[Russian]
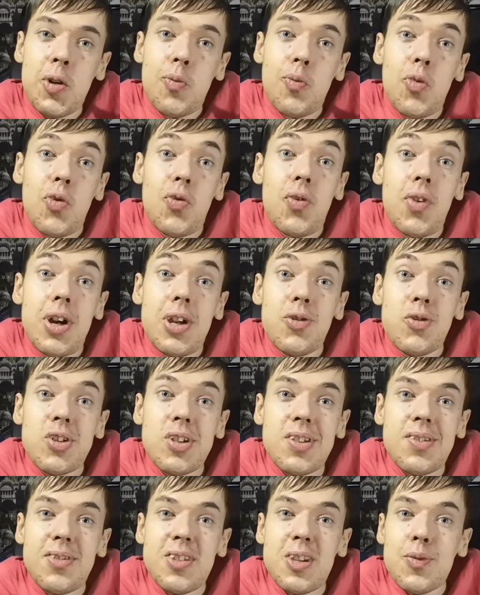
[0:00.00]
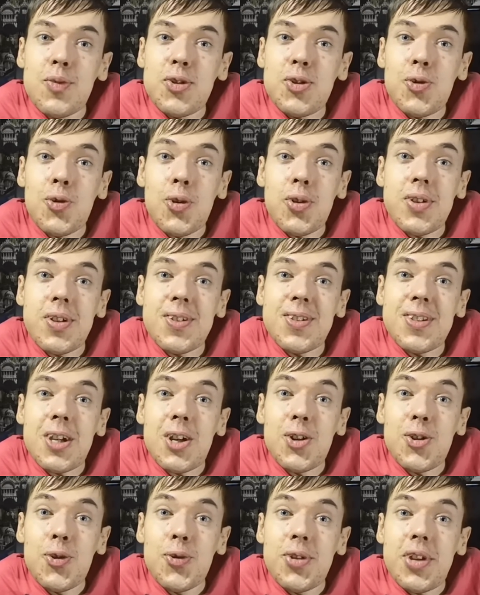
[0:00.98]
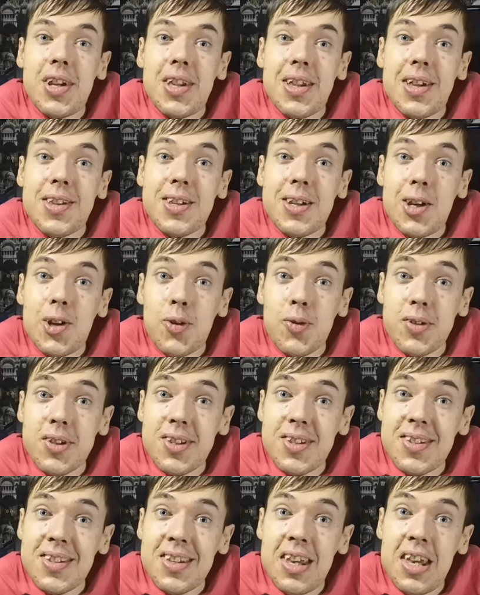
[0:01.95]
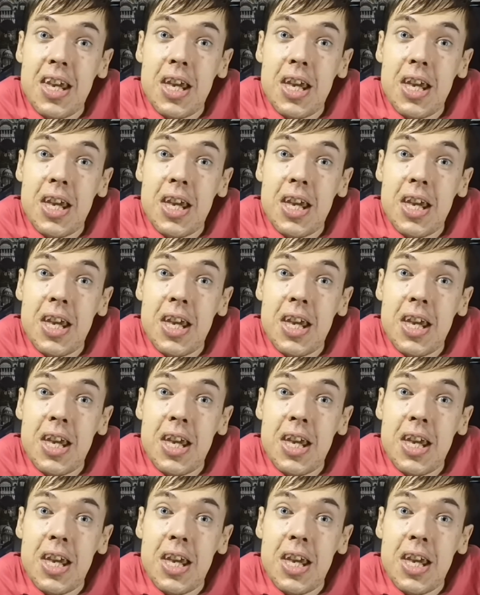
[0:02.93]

Буквально уже совсем скоро нас ждет Ирлан Горос.